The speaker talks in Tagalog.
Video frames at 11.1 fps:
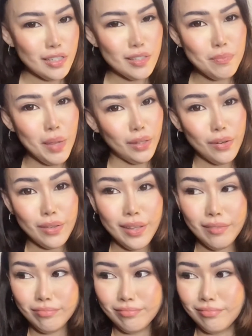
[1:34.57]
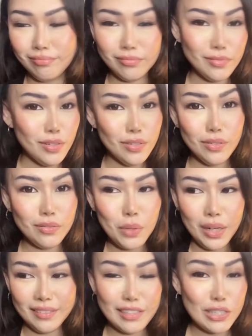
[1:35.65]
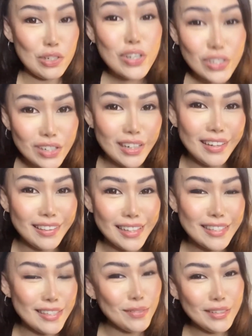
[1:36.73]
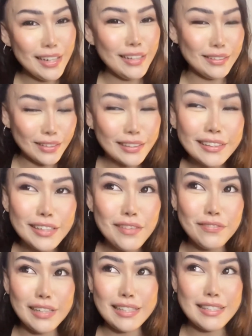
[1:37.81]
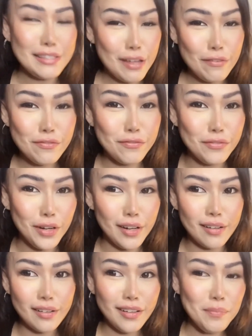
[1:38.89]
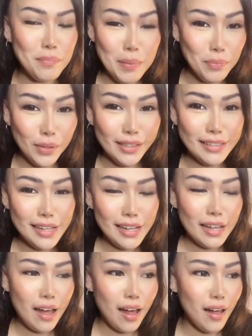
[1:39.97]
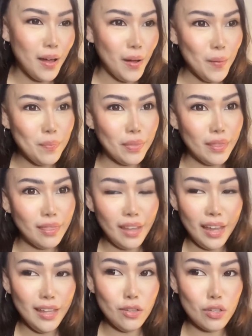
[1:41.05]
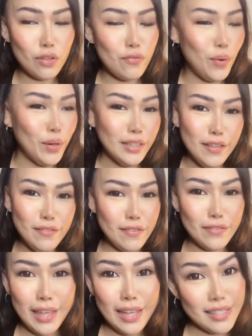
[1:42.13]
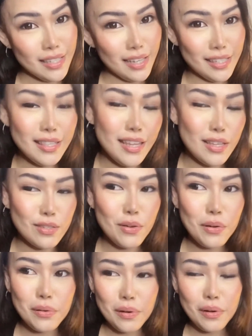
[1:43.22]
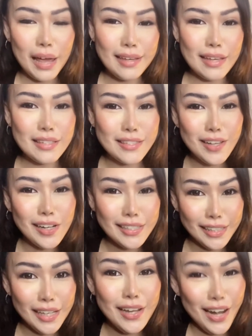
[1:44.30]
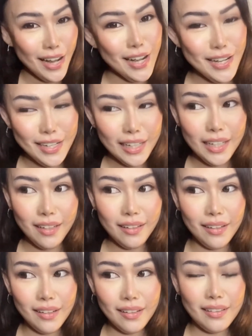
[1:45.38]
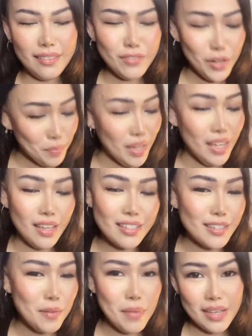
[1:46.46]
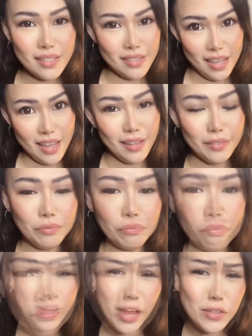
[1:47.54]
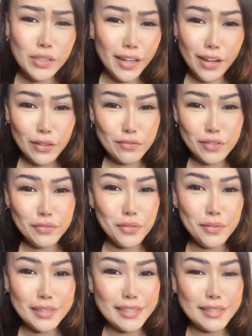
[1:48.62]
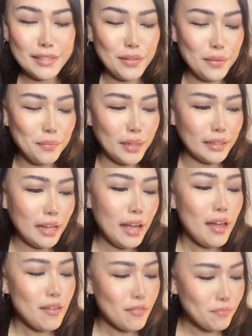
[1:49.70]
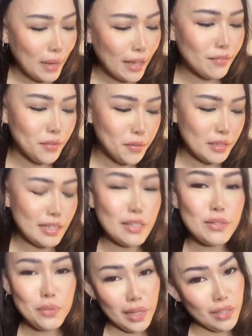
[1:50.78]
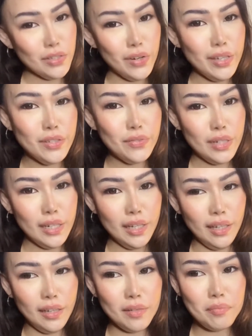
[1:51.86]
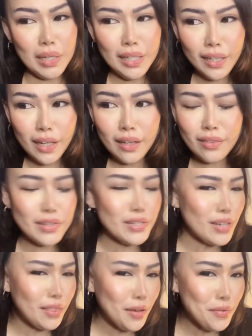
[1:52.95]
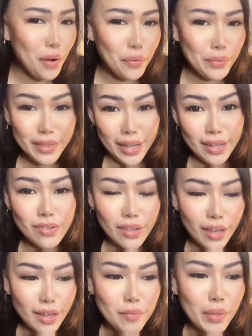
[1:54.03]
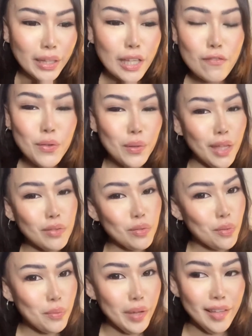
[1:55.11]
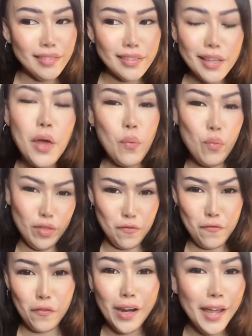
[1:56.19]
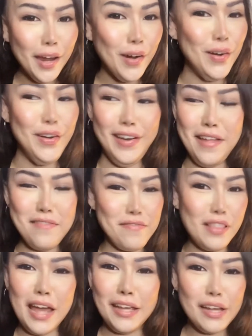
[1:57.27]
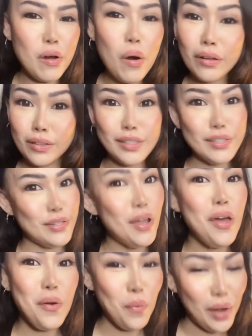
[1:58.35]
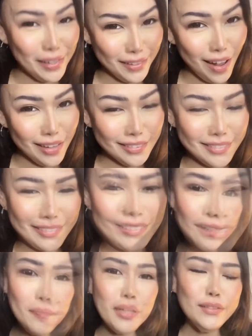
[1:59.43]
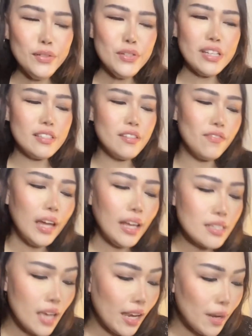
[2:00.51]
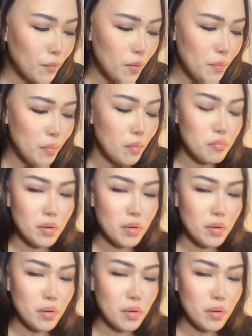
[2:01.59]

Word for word: is better than what? Surgery. That's the only alternative that's left for people um, aged 40, 50, and 60. So, I guess starting early for me is the best thing. I have actually a lot of advocacy though, but my advocacy is to age gracefully. Meaning, there's nothing wrong with aging, but if you can do it with flair and flying colors, why not? And not naman to justify kasi alam ko may mga